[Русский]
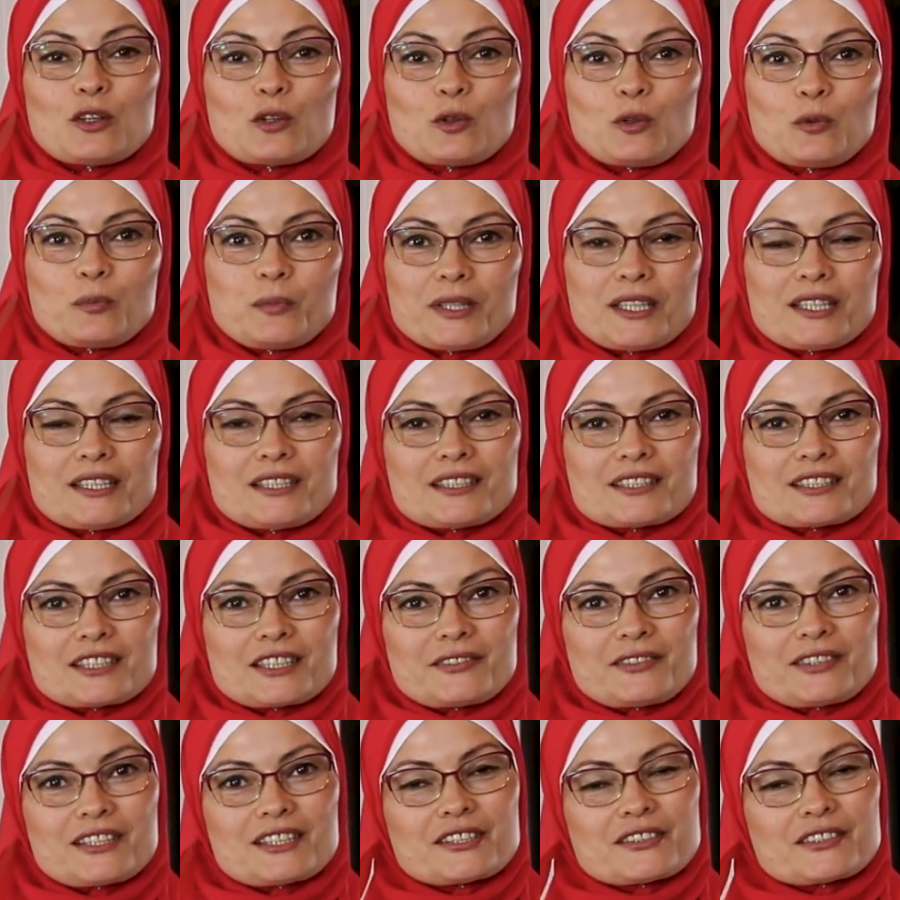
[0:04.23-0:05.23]
Умение
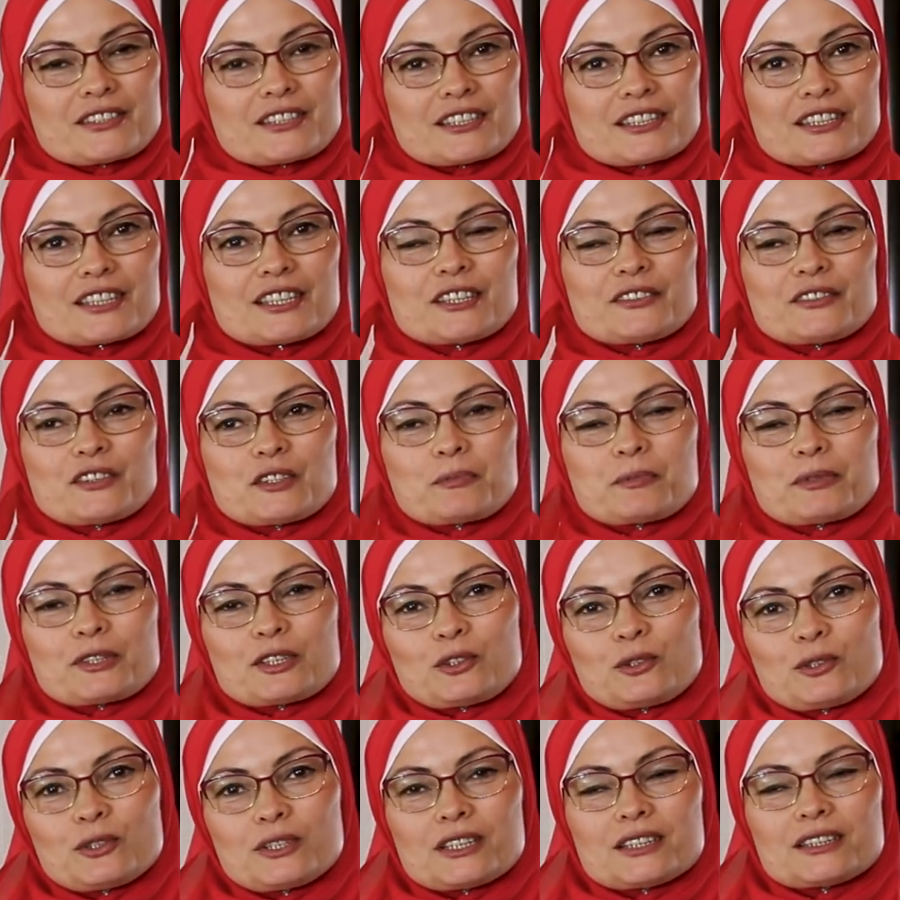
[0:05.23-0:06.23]
завязывать на голове
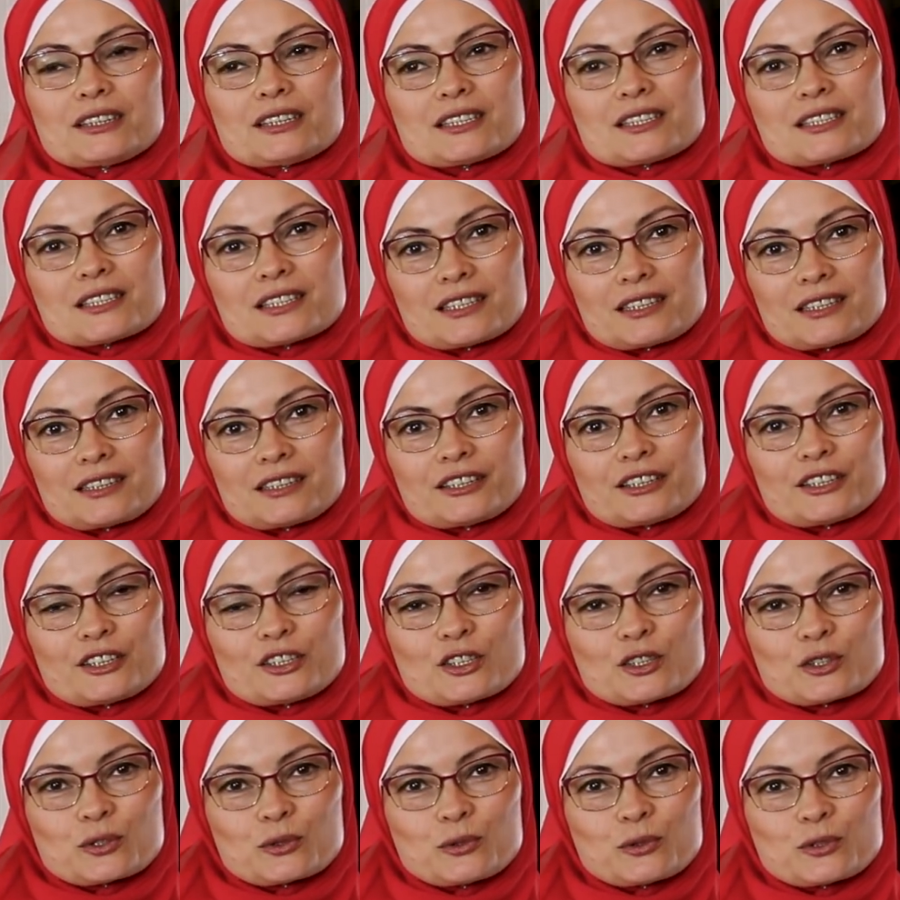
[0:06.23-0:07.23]
платок – это целое
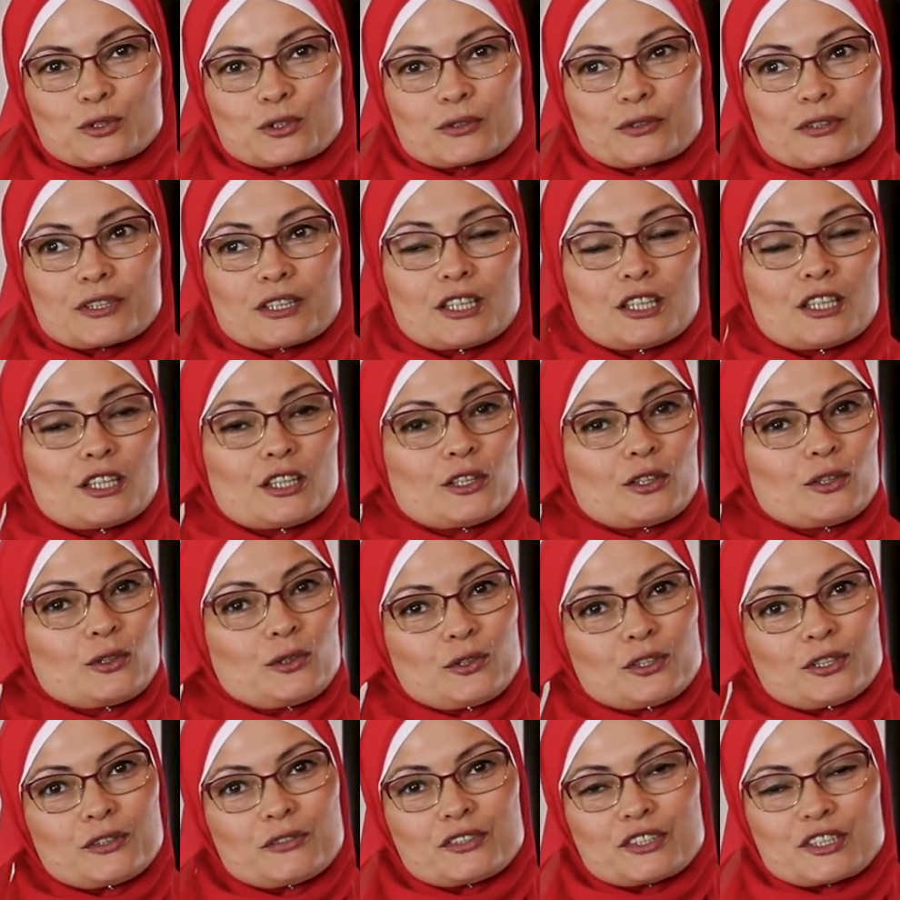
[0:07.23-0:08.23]
искусство,
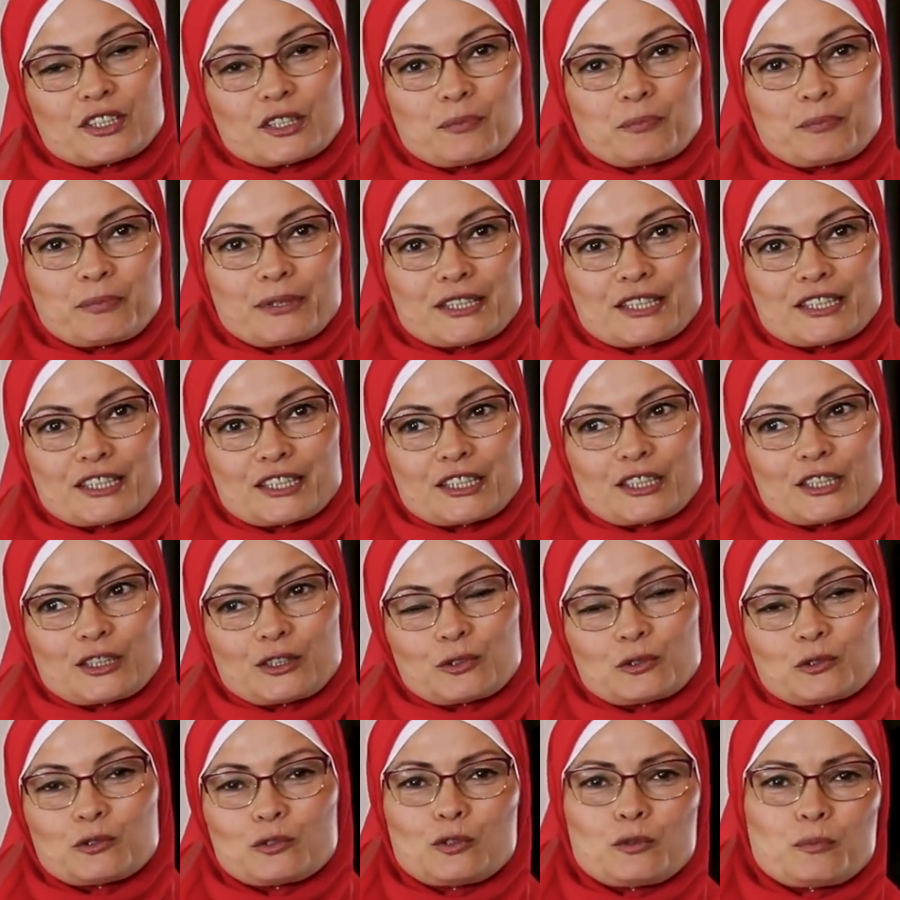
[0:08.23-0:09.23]
но не всем под
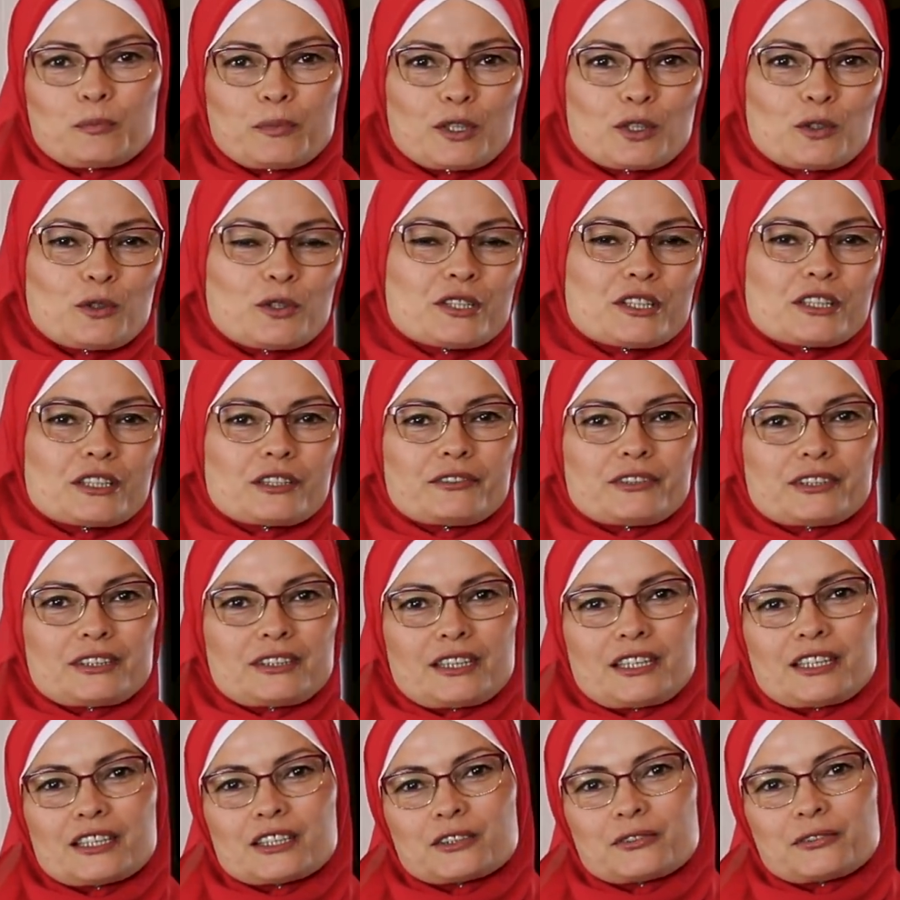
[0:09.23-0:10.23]
силу. Ну, порой не
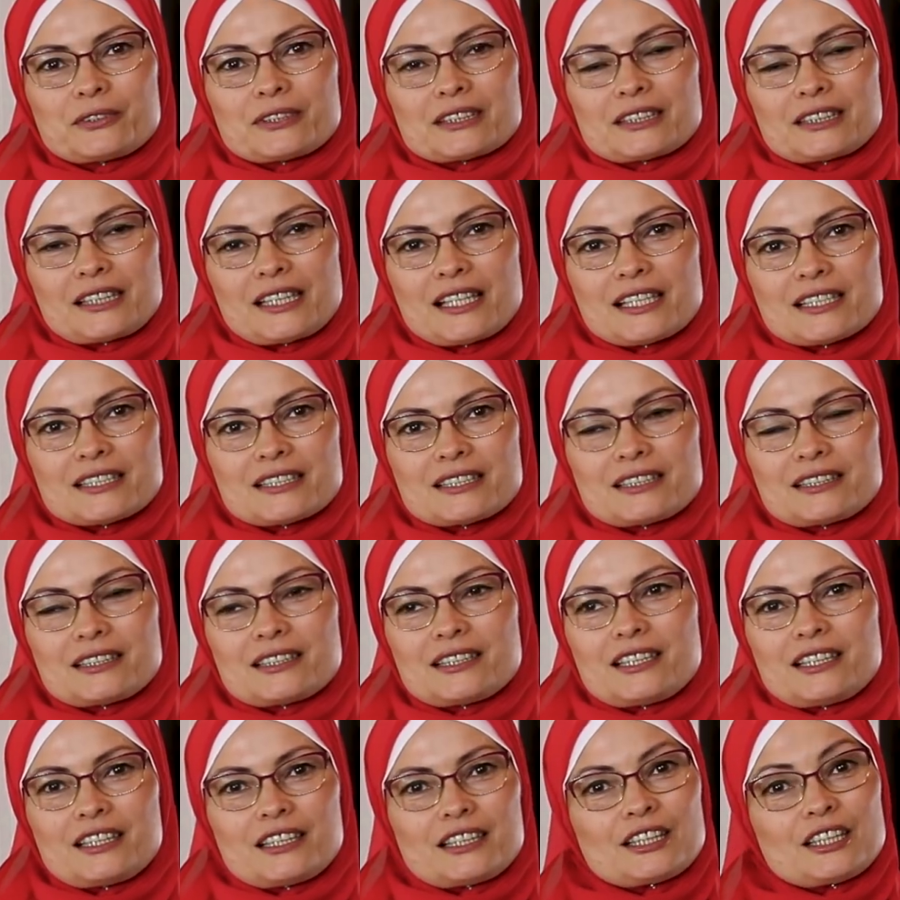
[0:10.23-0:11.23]
хватает фантазии
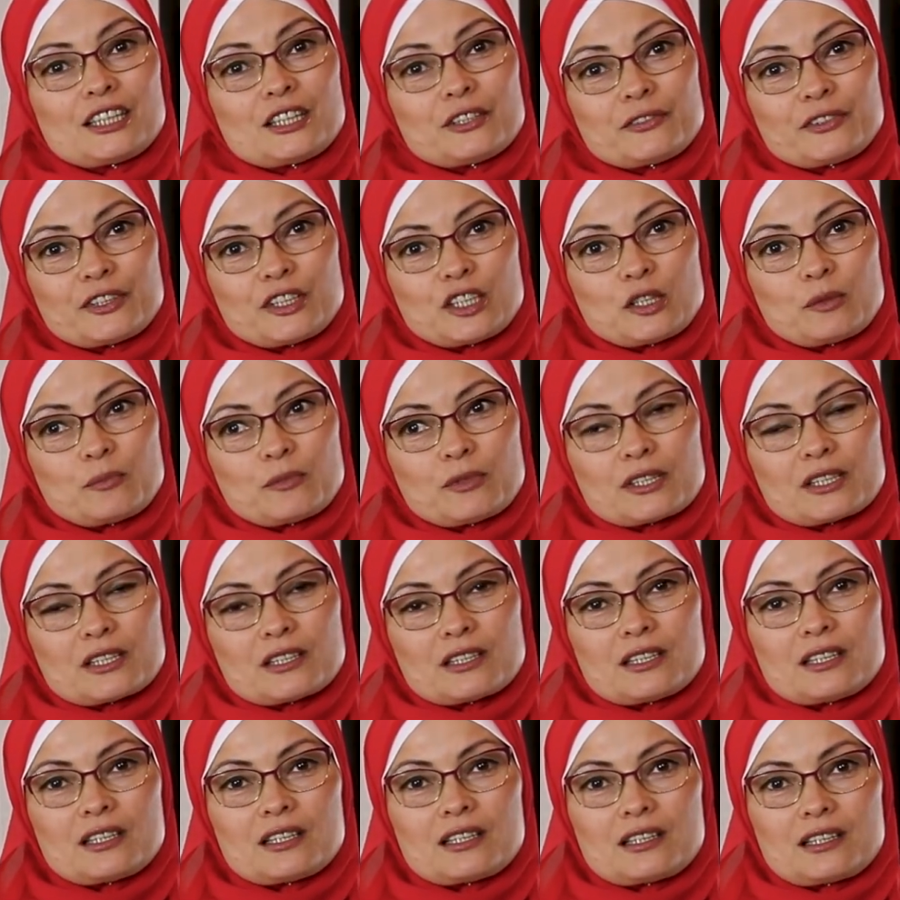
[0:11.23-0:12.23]
или времени.